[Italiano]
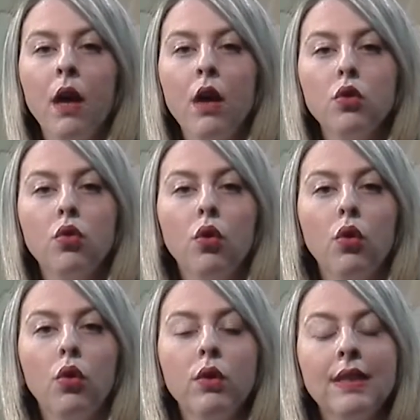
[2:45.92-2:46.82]

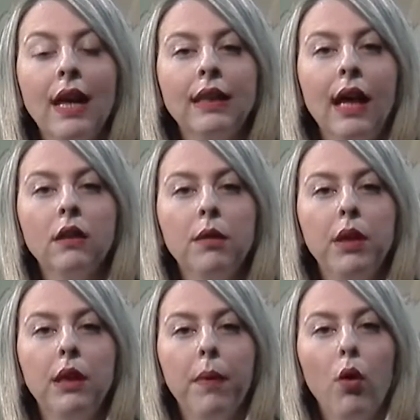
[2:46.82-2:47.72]
Sono stati
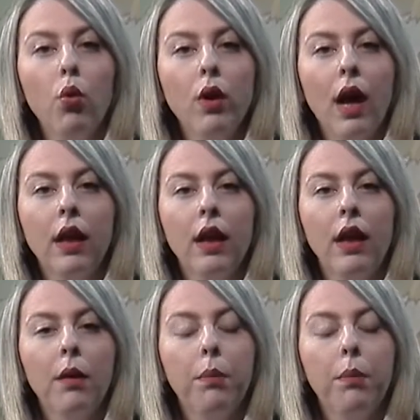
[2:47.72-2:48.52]
attimi di paura nel